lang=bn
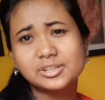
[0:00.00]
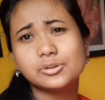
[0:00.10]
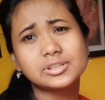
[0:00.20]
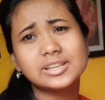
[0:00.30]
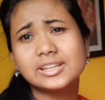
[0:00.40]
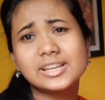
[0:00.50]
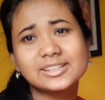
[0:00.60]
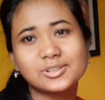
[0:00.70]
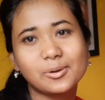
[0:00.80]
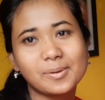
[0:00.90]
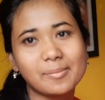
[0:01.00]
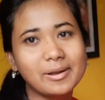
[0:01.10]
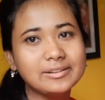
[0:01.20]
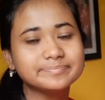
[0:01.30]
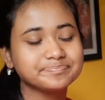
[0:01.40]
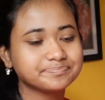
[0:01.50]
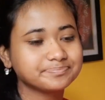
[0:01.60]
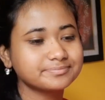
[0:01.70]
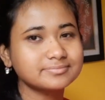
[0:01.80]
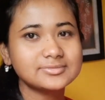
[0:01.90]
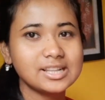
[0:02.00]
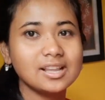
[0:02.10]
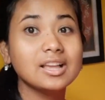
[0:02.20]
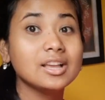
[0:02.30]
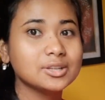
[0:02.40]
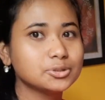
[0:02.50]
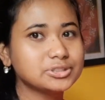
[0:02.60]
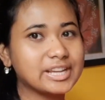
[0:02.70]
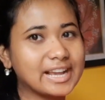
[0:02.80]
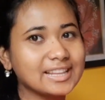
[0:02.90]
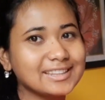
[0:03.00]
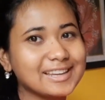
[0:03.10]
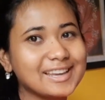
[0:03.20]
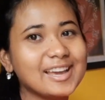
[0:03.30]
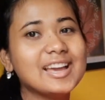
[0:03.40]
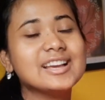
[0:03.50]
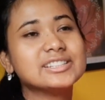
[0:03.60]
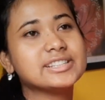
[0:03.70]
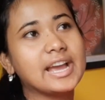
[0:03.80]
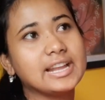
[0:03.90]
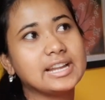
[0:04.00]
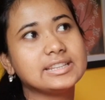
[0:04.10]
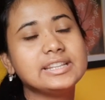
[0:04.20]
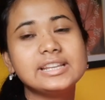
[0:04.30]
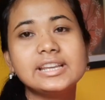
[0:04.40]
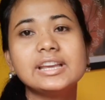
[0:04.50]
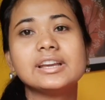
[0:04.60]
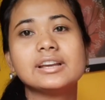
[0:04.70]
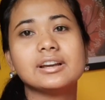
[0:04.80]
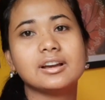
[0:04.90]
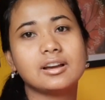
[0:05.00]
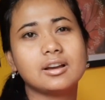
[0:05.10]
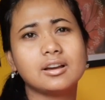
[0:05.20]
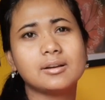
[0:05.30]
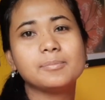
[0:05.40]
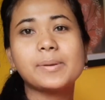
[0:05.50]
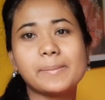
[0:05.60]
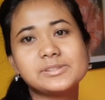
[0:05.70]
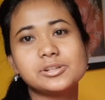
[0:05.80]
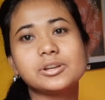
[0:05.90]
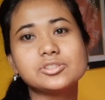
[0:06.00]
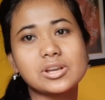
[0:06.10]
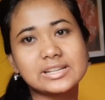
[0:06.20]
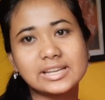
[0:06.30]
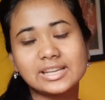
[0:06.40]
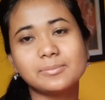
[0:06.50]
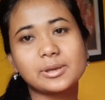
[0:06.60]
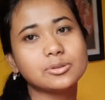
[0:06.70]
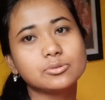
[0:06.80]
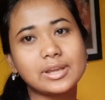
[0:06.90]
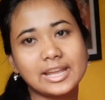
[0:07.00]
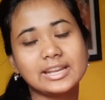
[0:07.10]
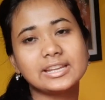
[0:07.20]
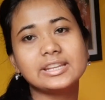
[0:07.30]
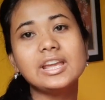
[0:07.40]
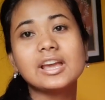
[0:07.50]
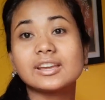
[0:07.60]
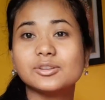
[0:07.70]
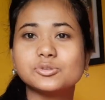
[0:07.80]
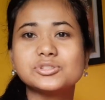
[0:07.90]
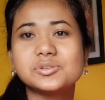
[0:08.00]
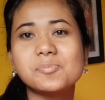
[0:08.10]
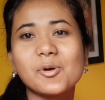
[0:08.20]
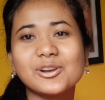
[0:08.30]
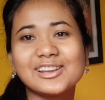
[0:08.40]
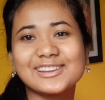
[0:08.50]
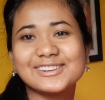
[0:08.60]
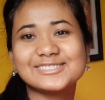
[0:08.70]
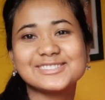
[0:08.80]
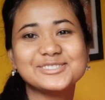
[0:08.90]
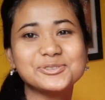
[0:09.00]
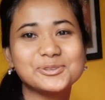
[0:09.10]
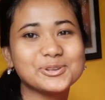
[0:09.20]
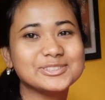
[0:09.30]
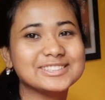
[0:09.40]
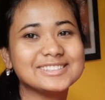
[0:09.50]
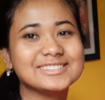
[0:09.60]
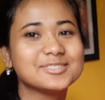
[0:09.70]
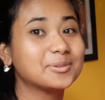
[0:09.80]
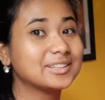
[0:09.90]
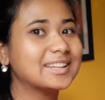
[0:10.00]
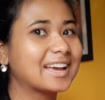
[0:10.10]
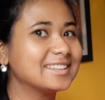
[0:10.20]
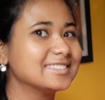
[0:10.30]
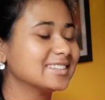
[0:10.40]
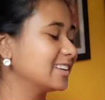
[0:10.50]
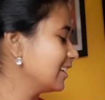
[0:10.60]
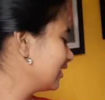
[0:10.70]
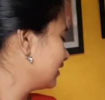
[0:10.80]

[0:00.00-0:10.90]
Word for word: ভিডিওতে গিয়ে দেখতে হবে আবার তো সেখান থেকে সায়লাদি ভেবেছিল কিছু একটা কিনবে কিন্তু কেনেনি কিন্তু শ্রীপর্ণা কিনেছে দুটো জিনিস তোমাদের দেখাচ্ছি সেটা